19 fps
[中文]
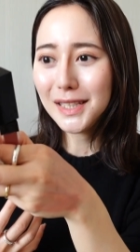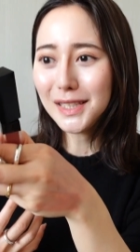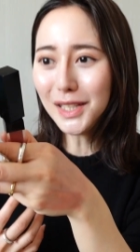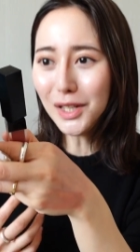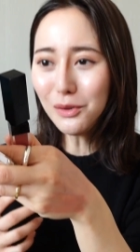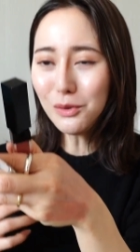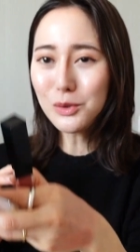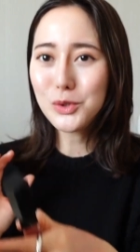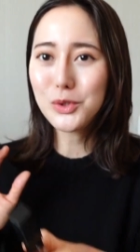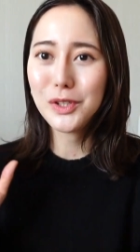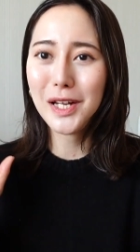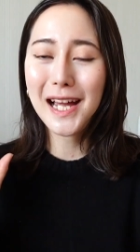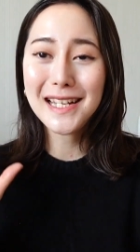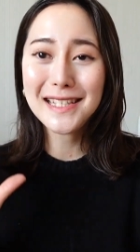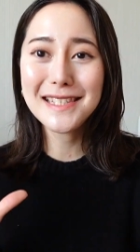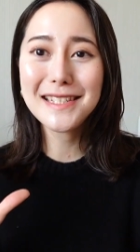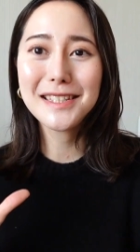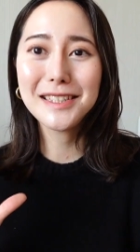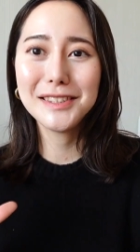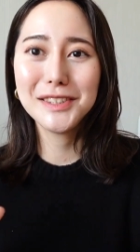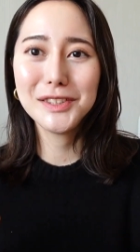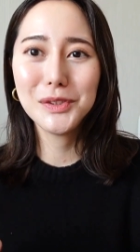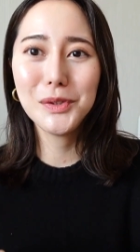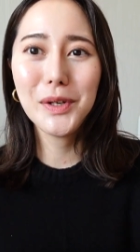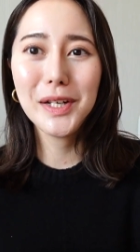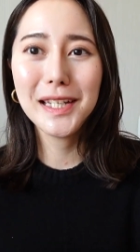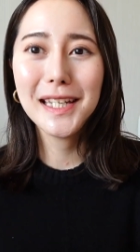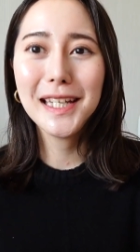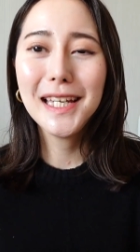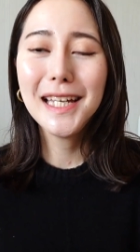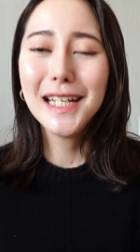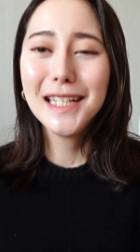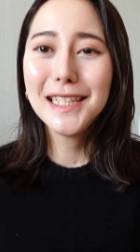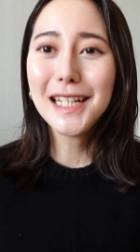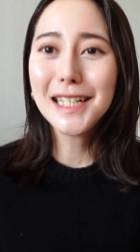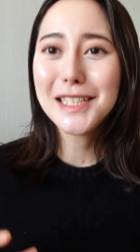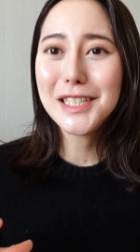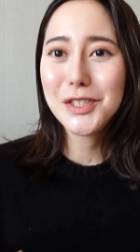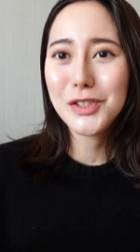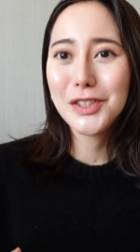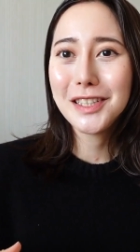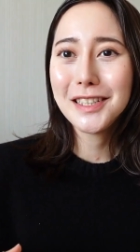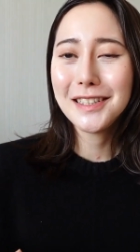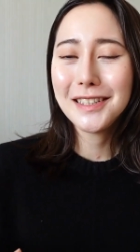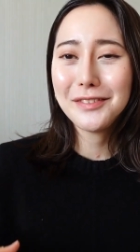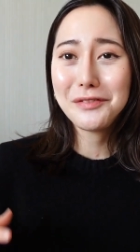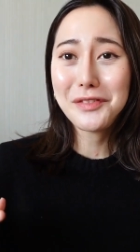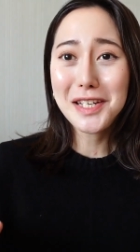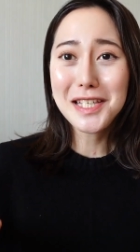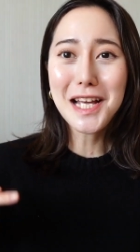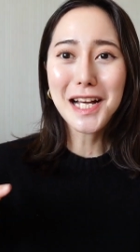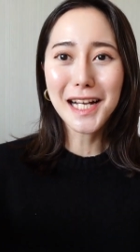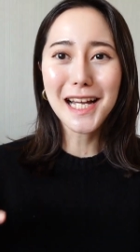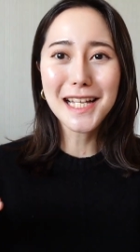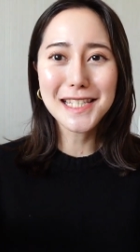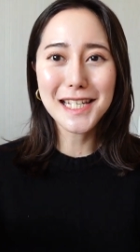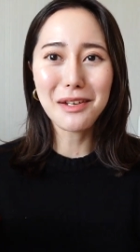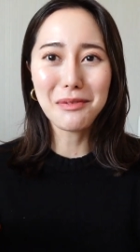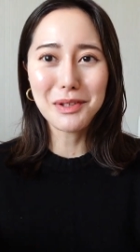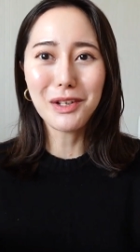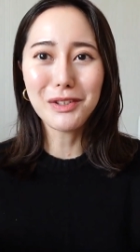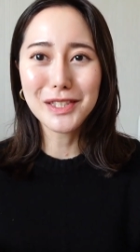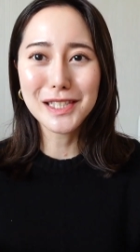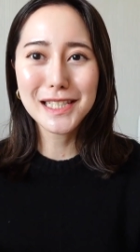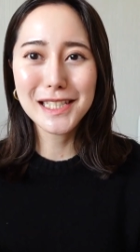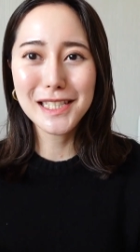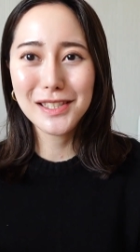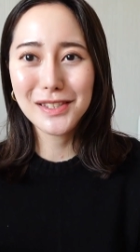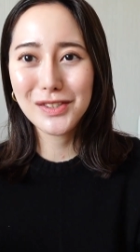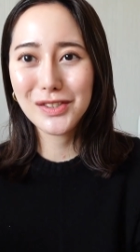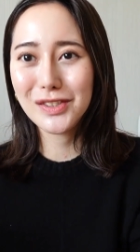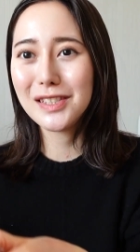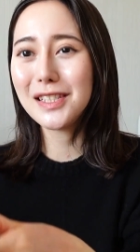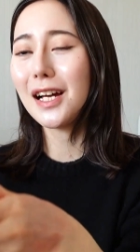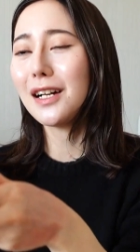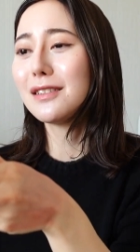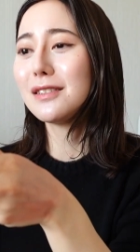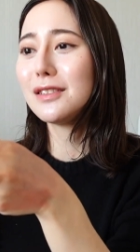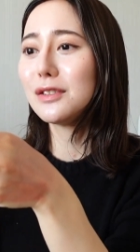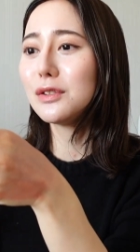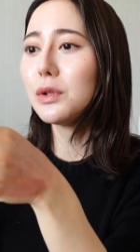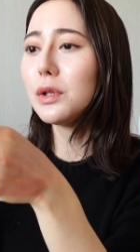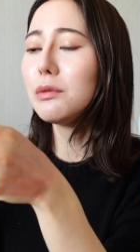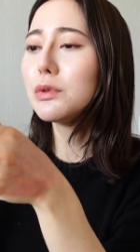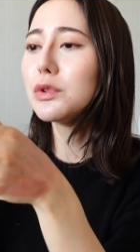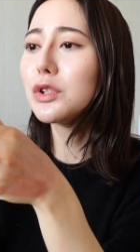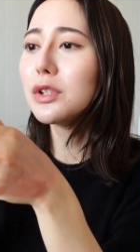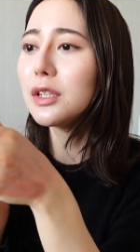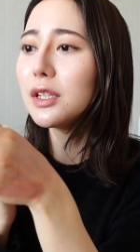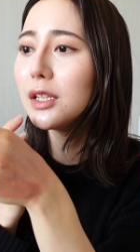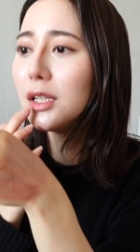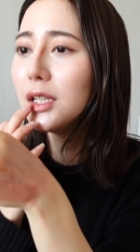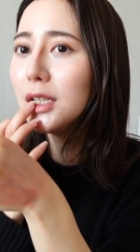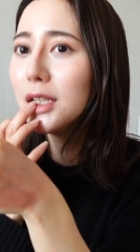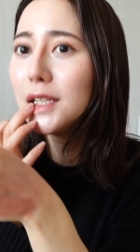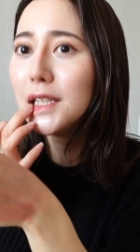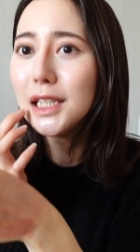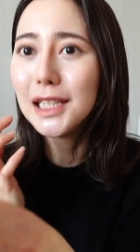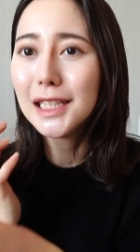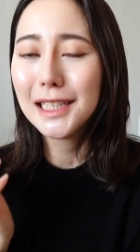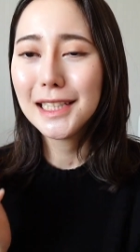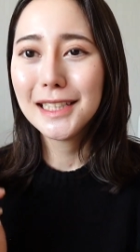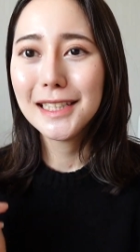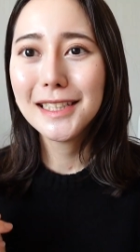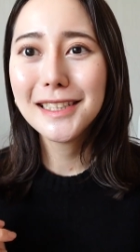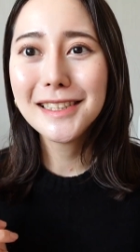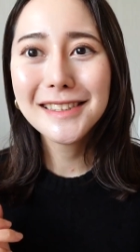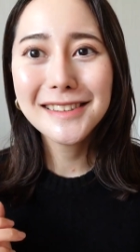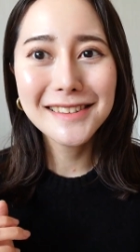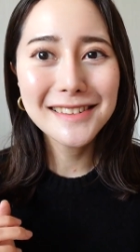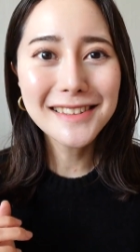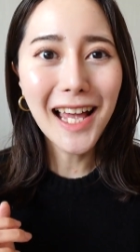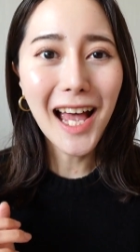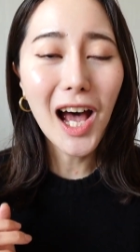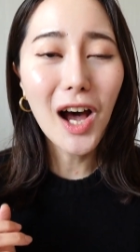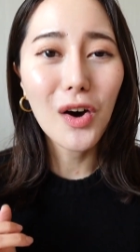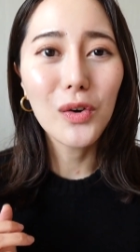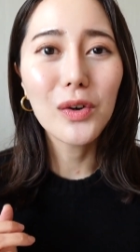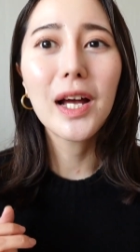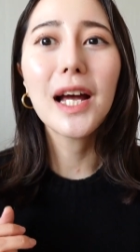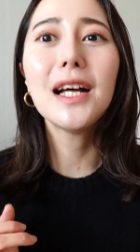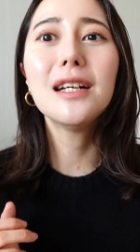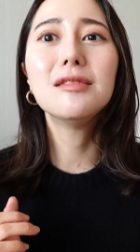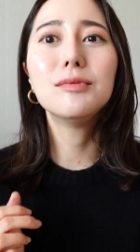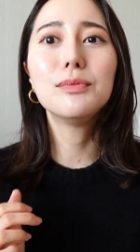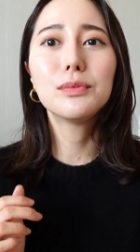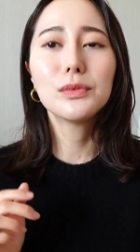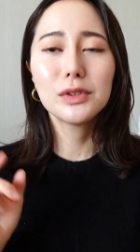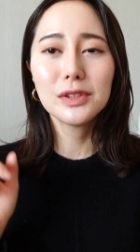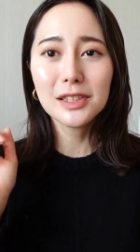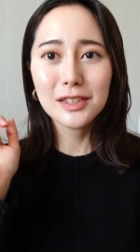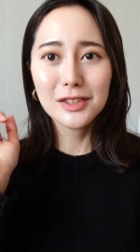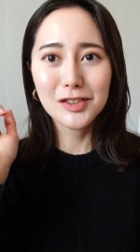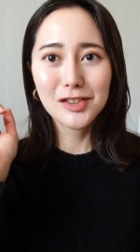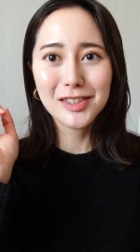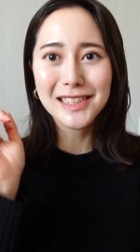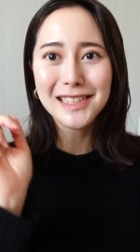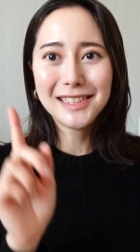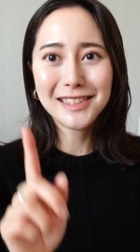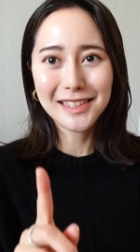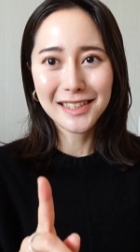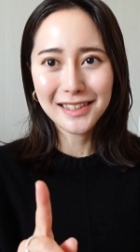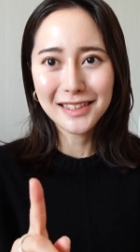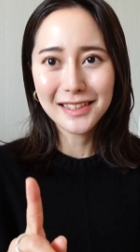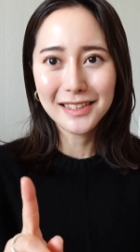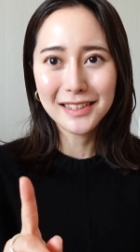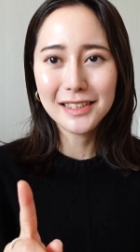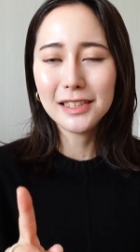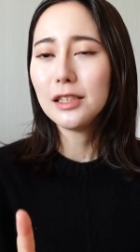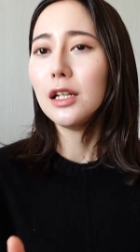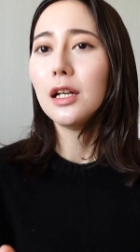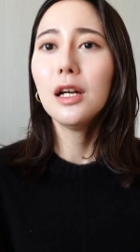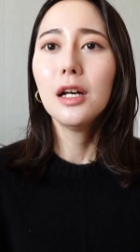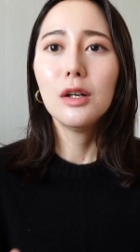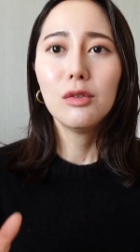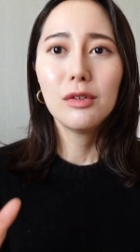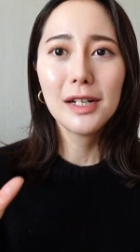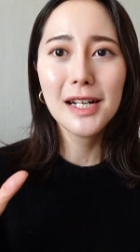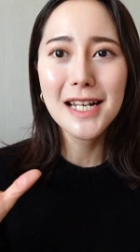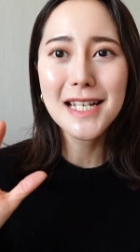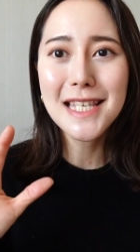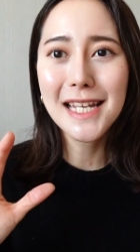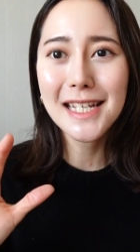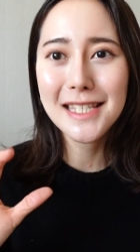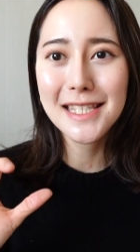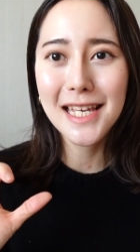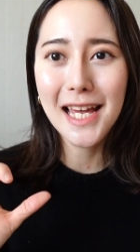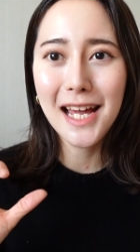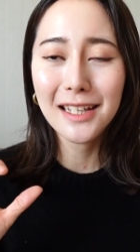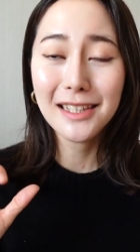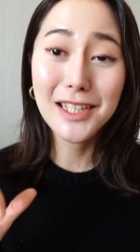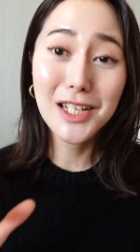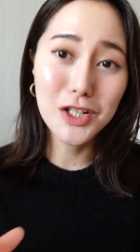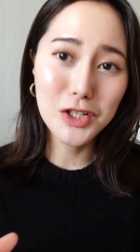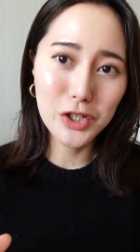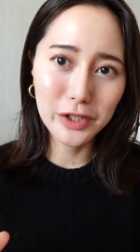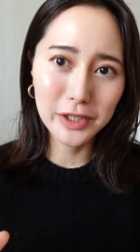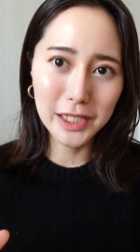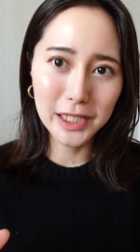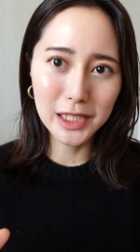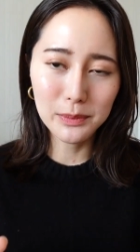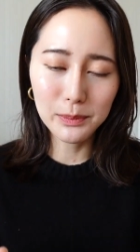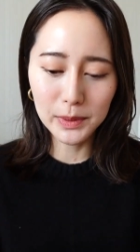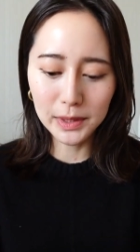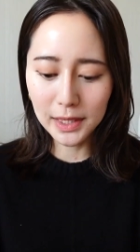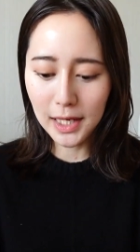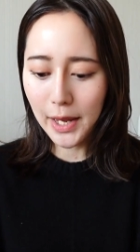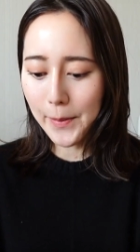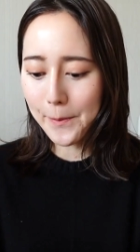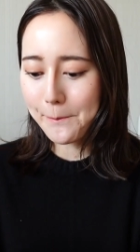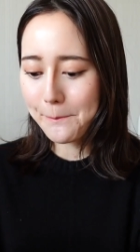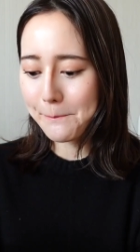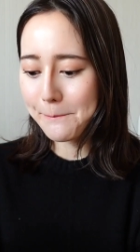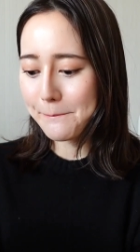然后我觉得它这个呢会让你觉得非常看起来比较有气质这样子，所以我觉得很好看。这个是一层而已，我可以再加第二层给你们看，